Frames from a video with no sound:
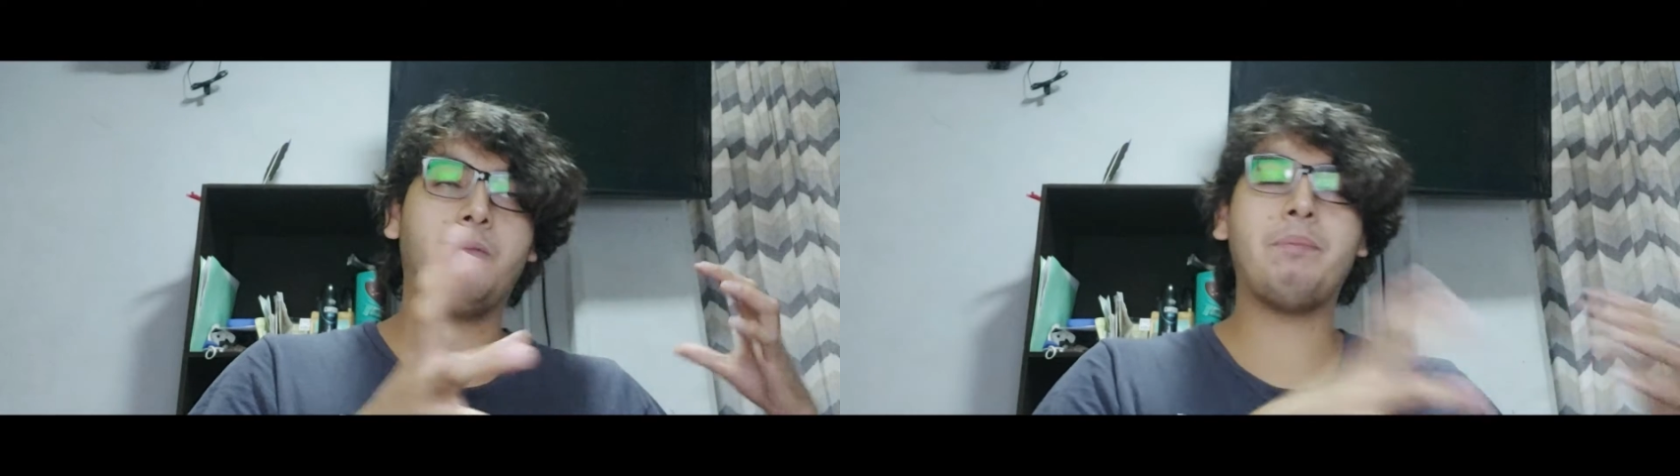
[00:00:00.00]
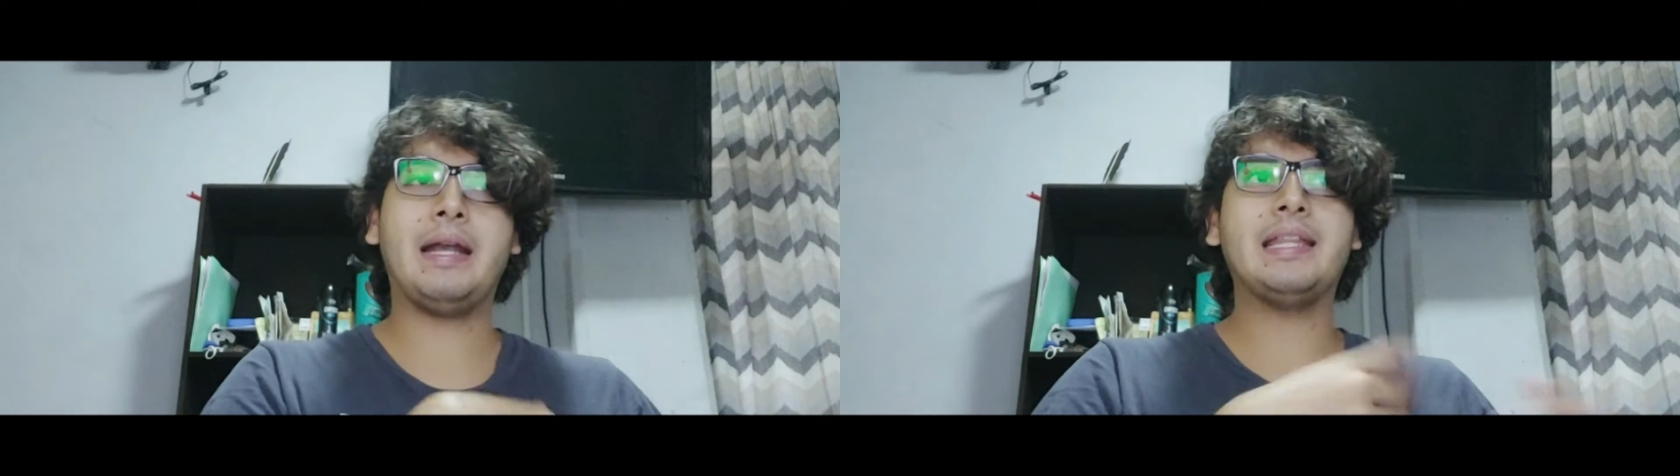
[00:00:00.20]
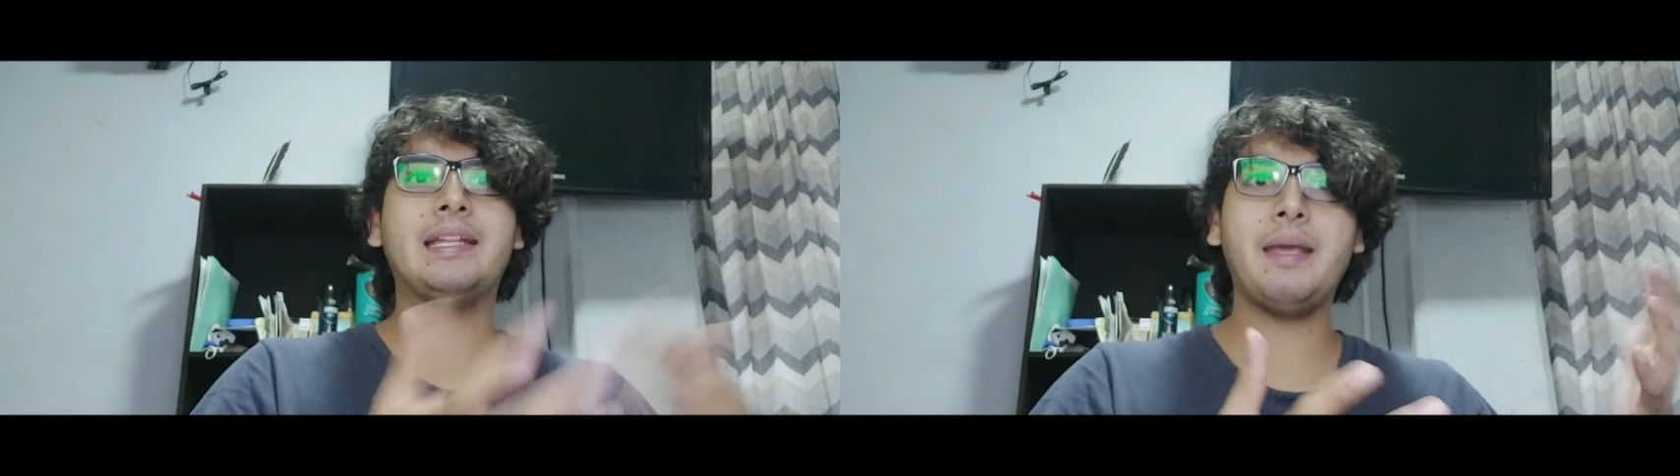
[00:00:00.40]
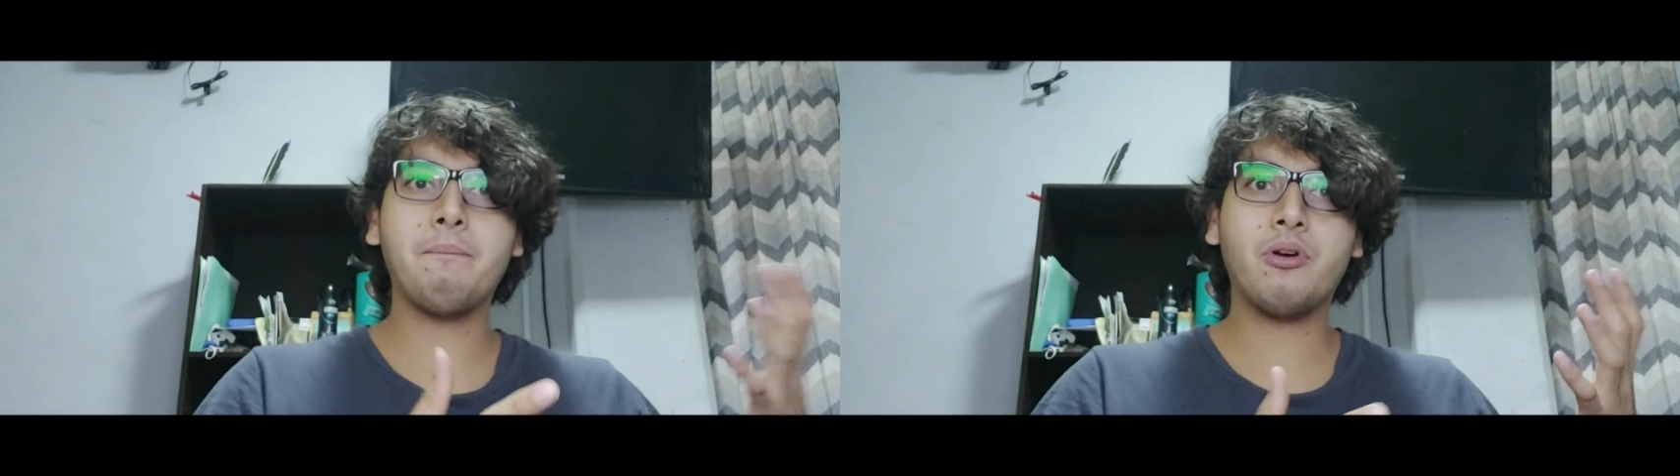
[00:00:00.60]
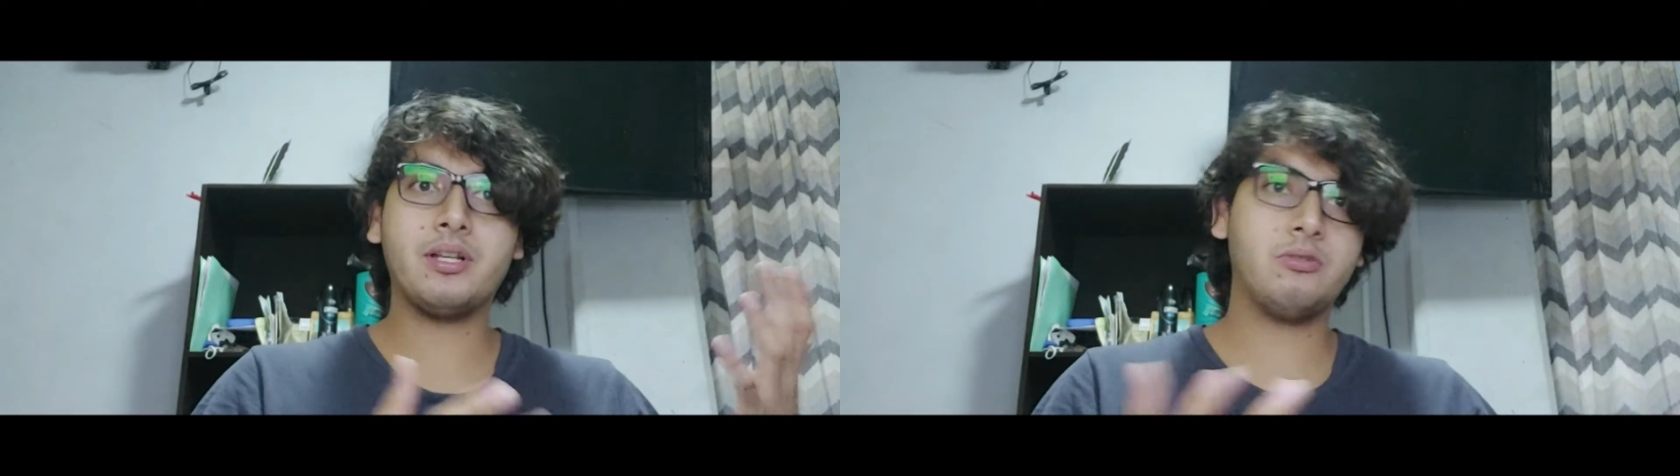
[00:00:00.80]
un par de
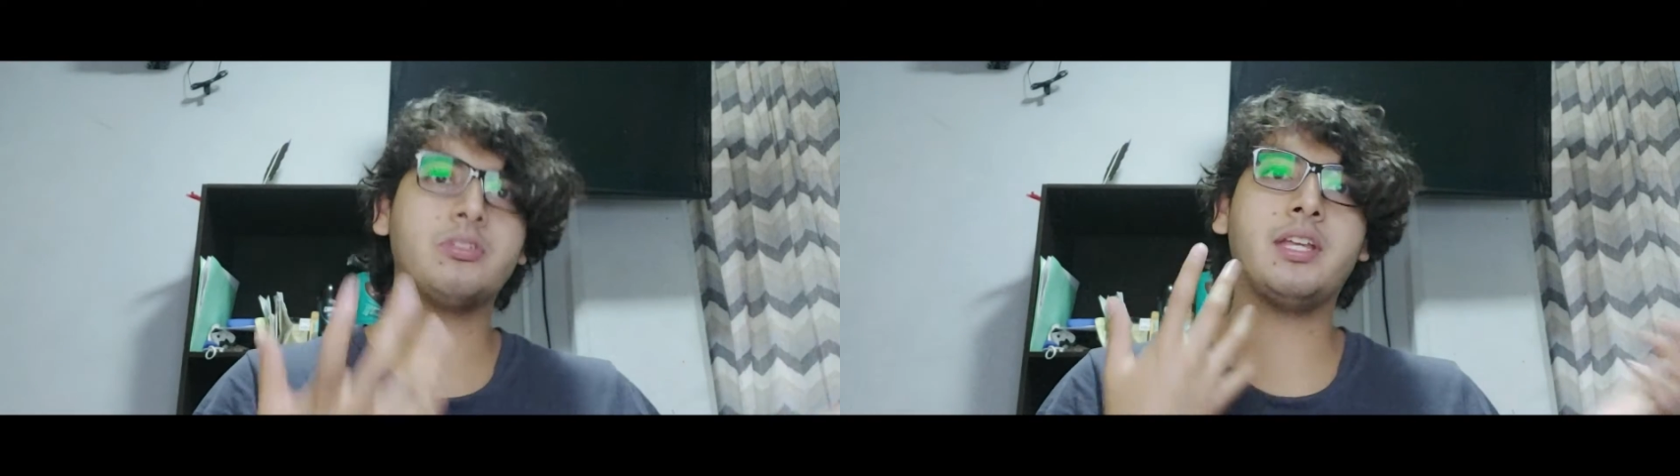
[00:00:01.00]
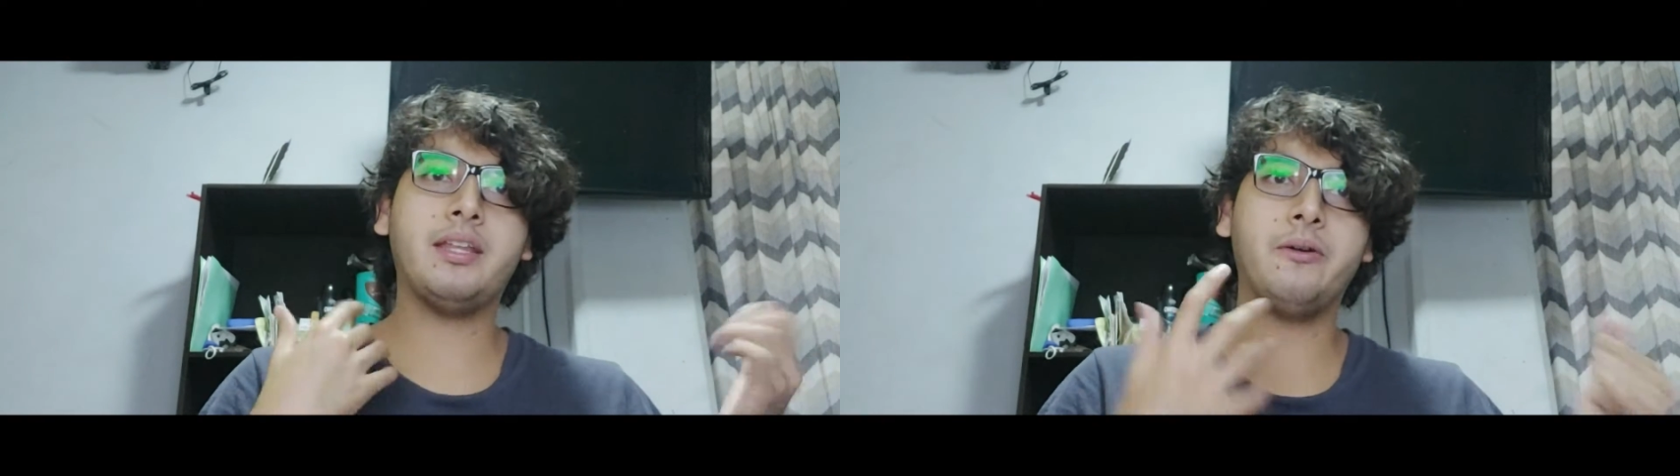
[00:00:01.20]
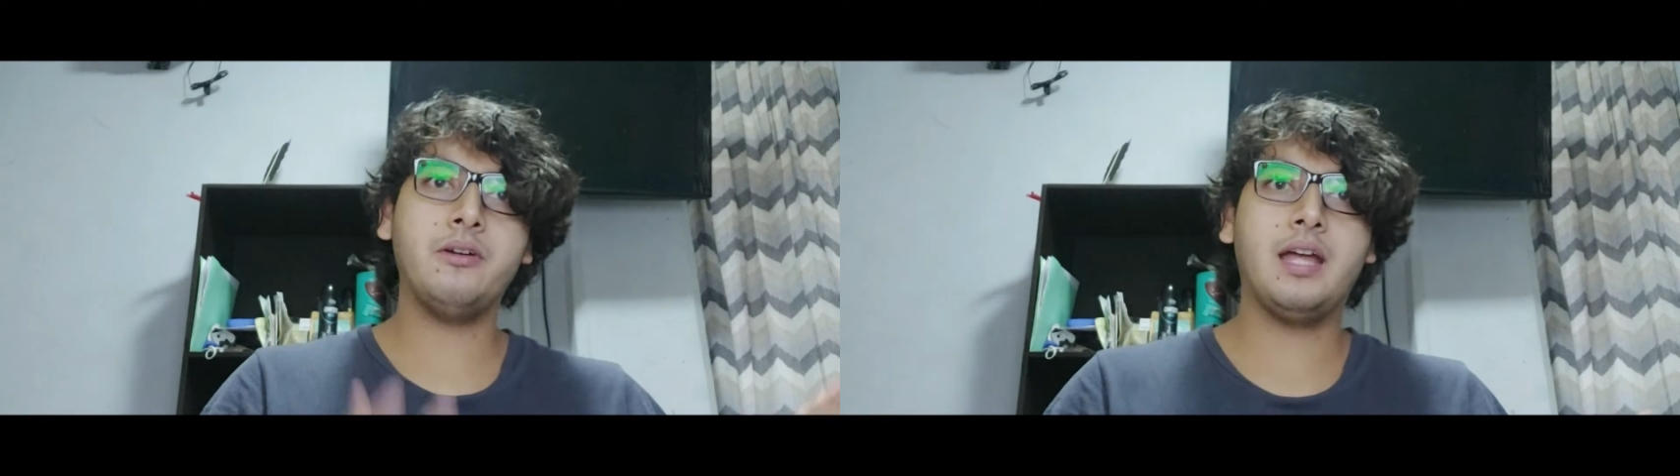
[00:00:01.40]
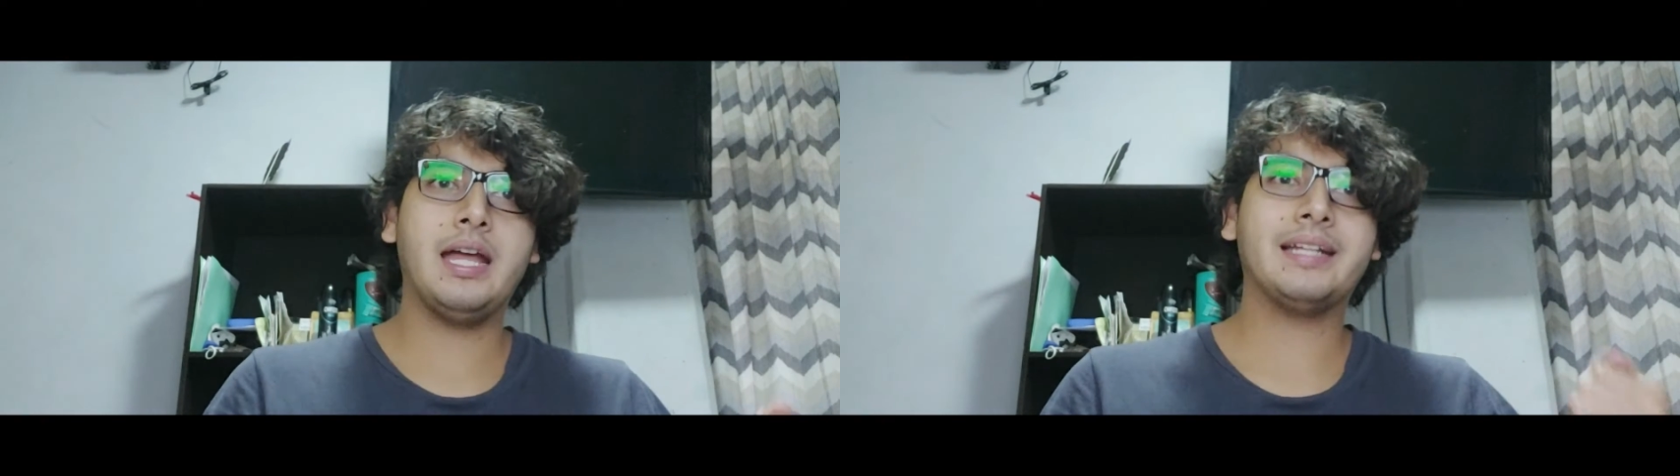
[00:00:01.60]
tiempo que sucedió